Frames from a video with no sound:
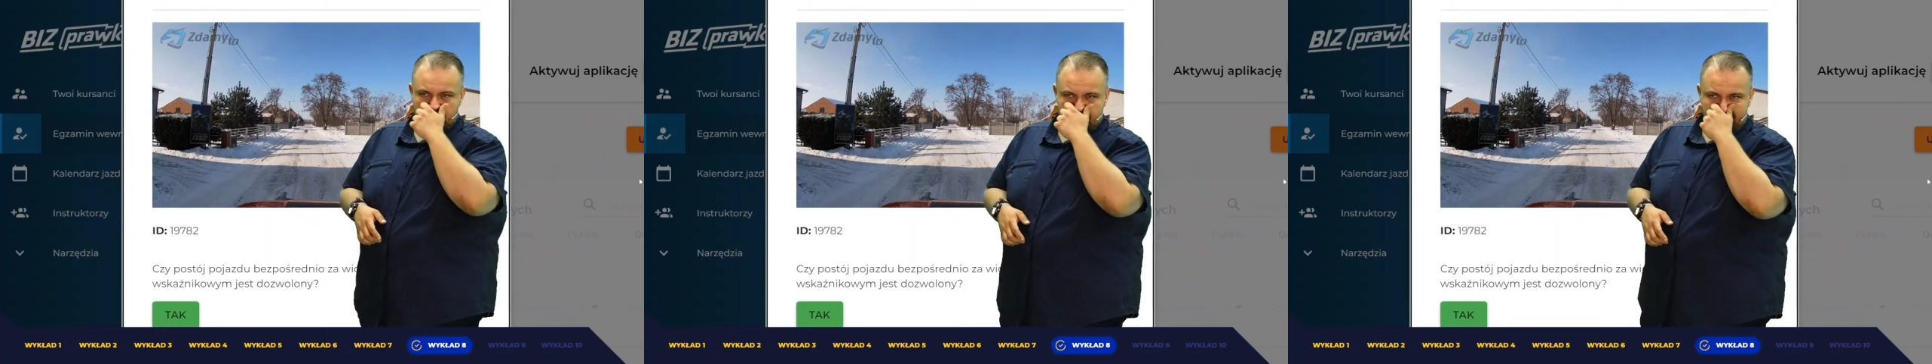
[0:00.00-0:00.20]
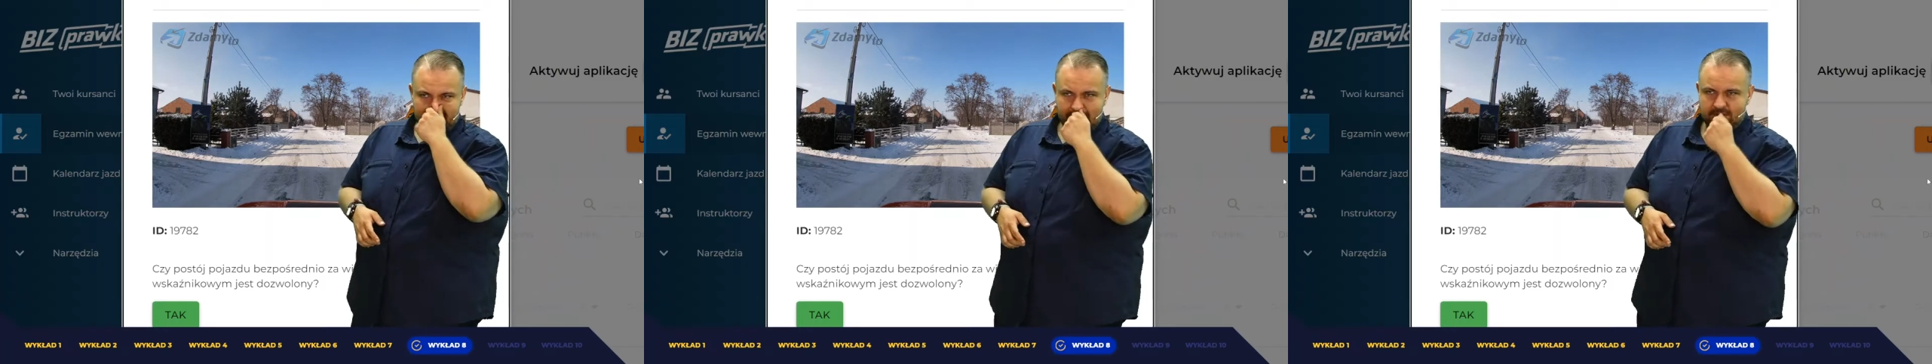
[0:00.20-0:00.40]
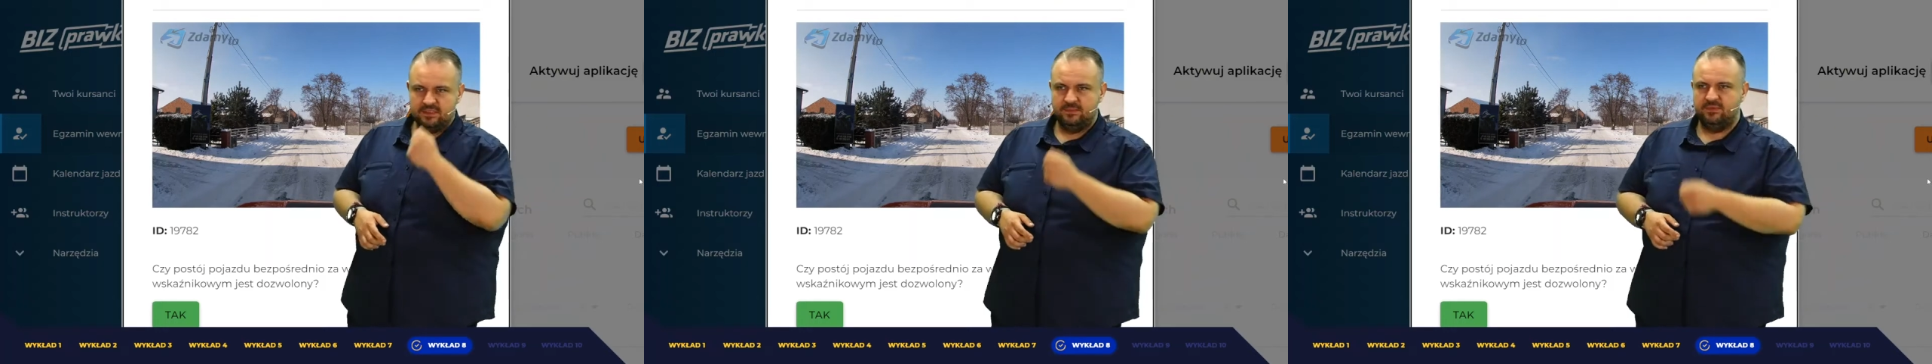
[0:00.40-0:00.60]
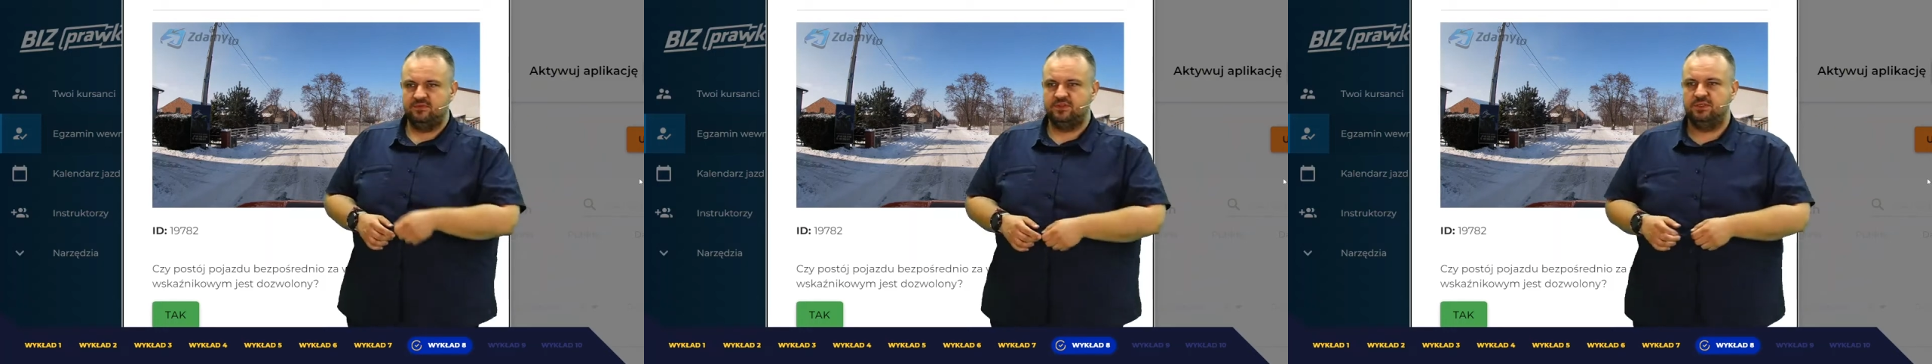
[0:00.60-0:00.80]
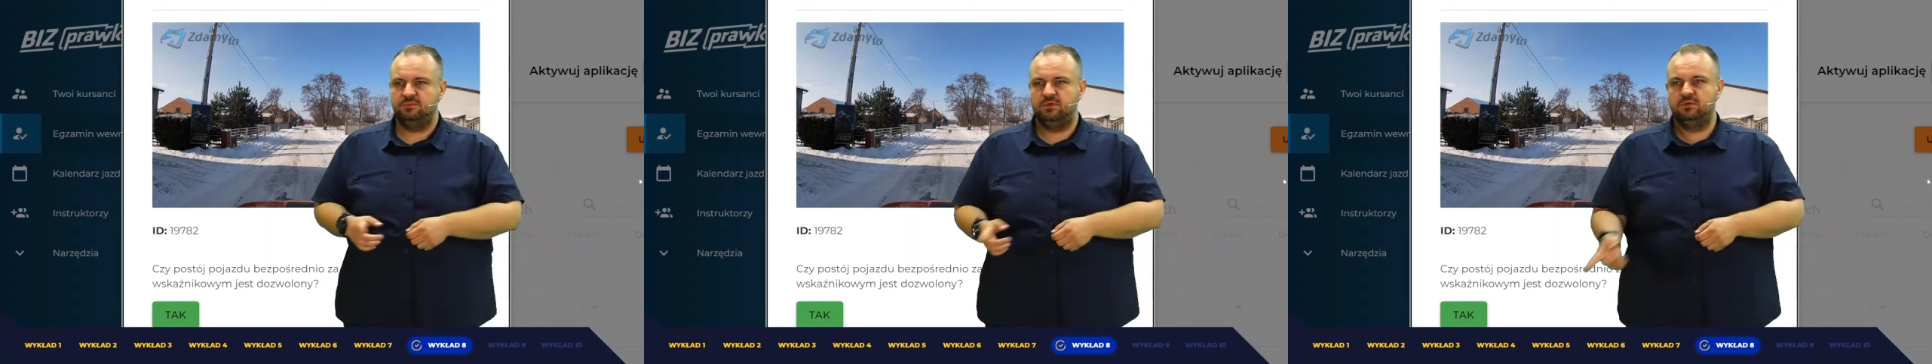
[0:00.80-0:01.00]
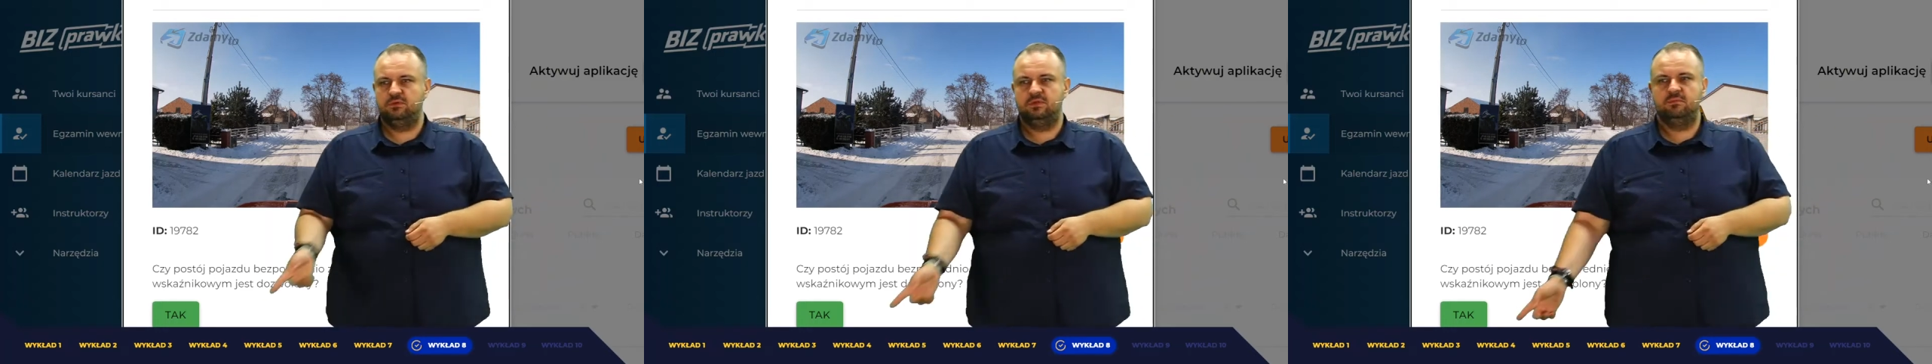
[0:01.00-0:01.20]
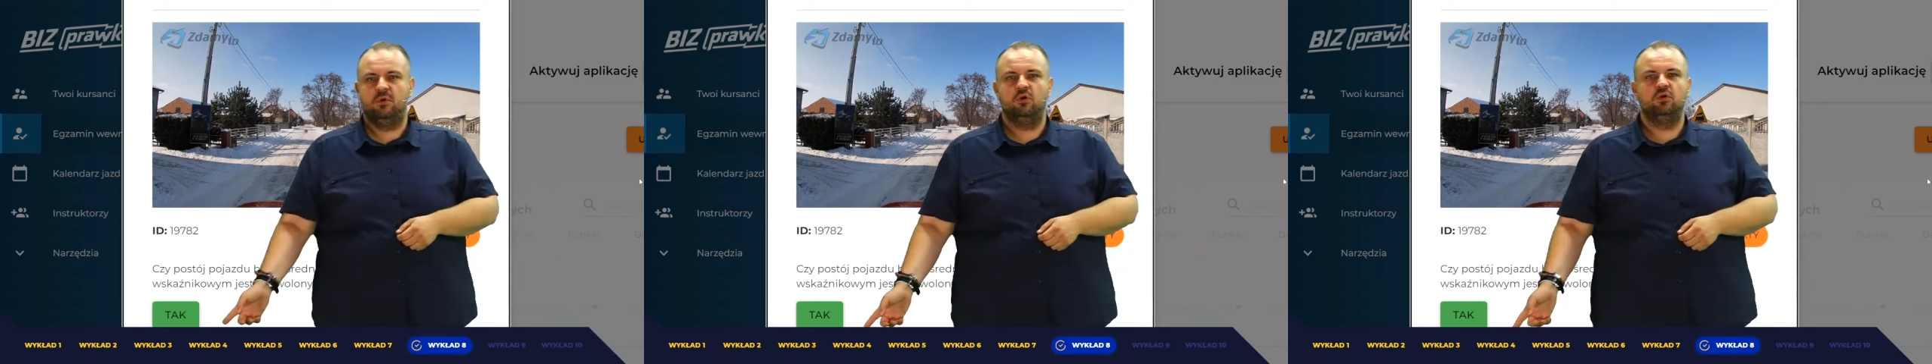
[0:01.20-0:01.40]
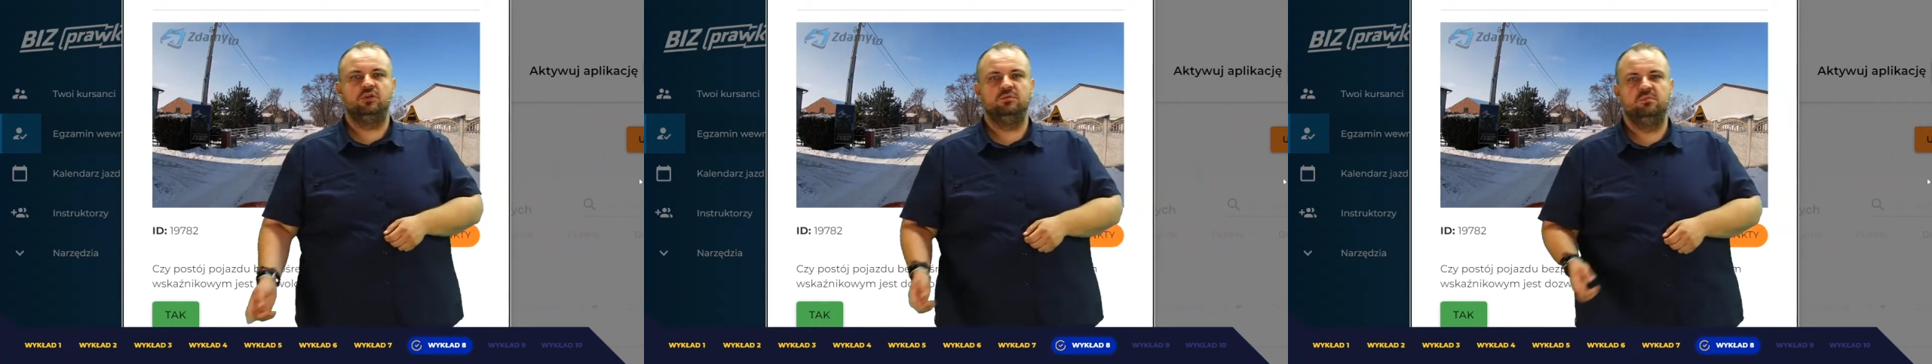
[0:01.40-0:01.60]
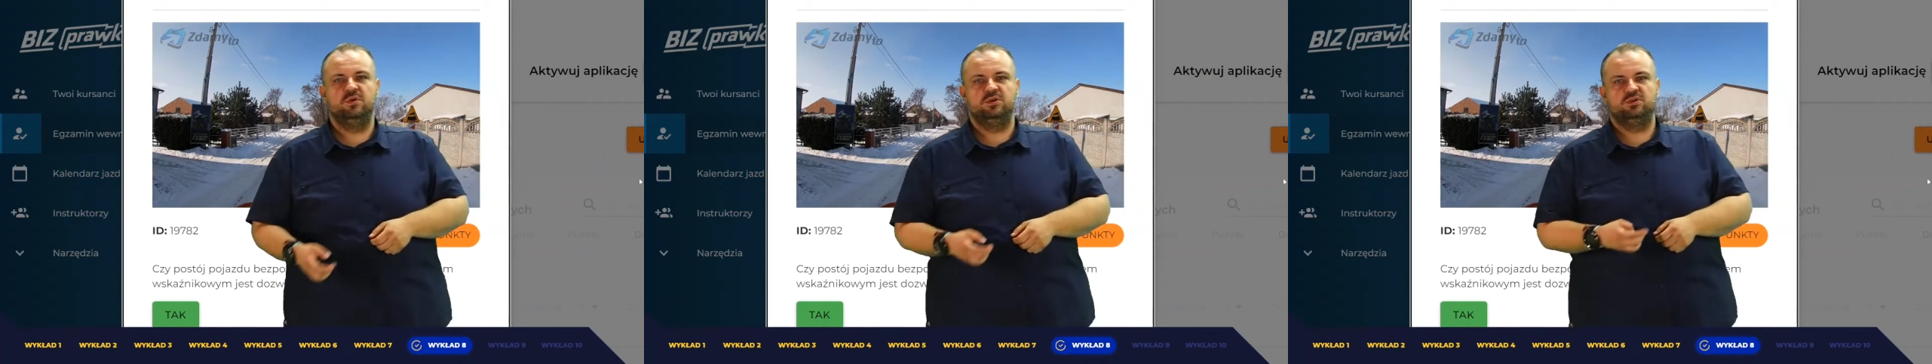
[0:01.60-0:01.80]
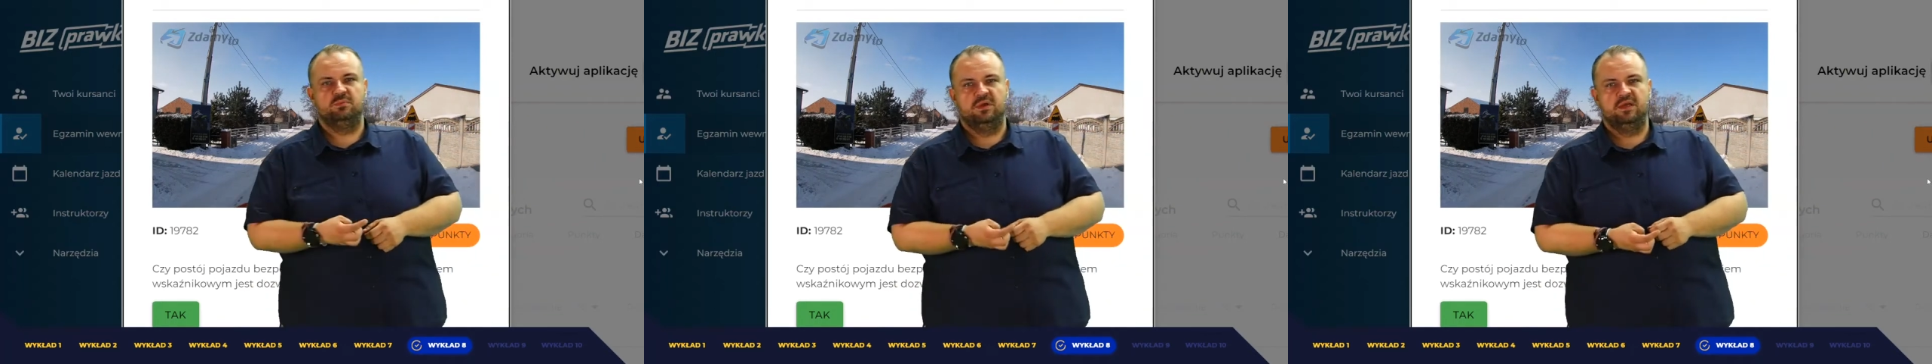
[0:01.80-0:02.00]
trwające powyżej minuty
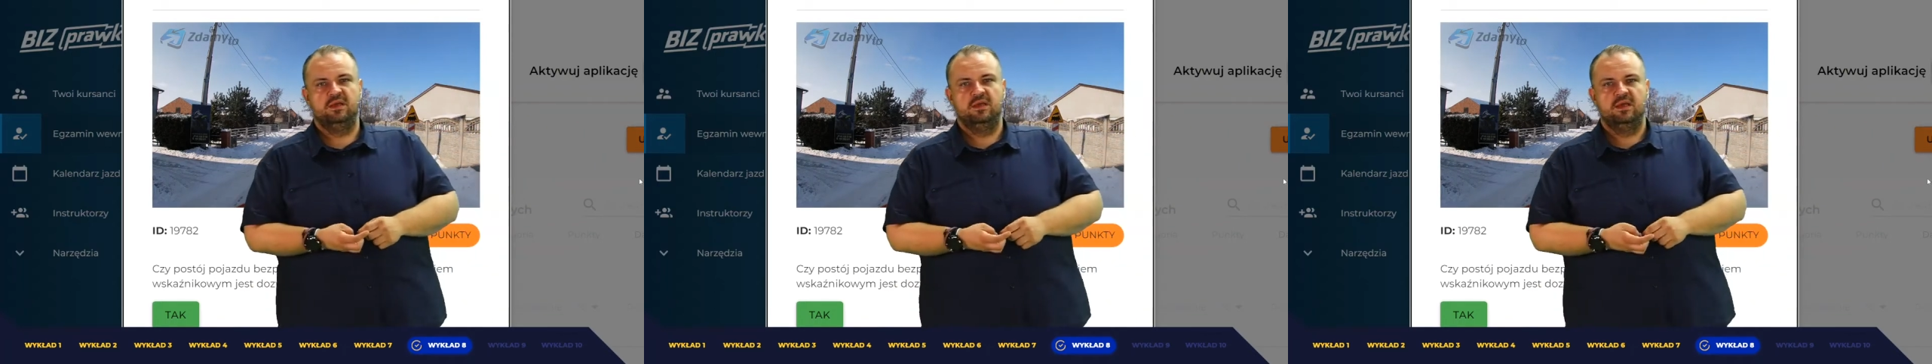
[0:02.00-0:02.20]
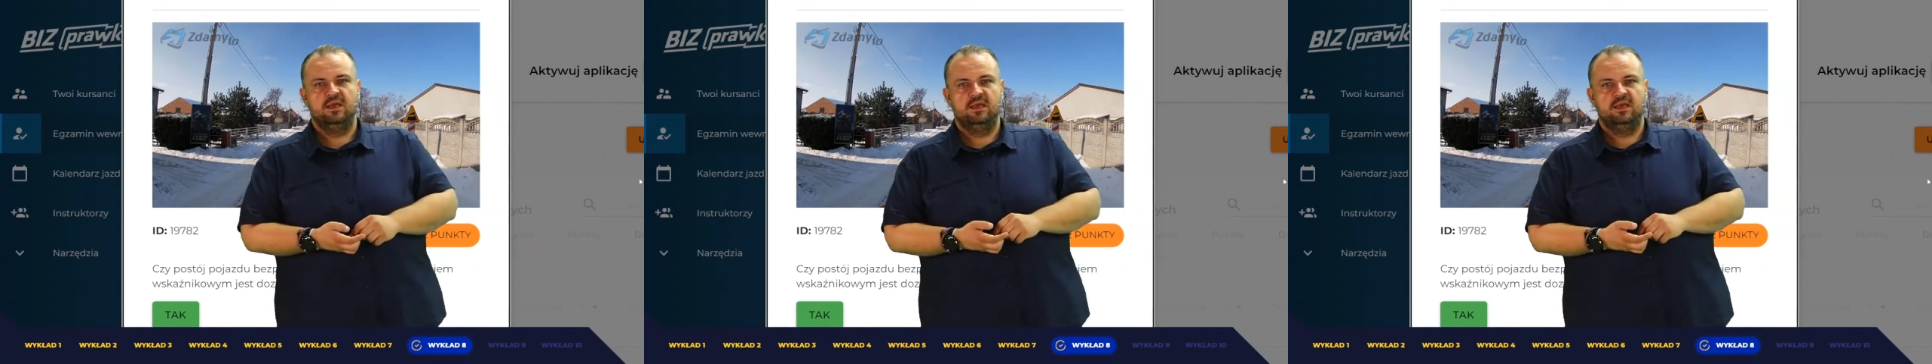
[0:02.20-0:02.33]
moglibyśmy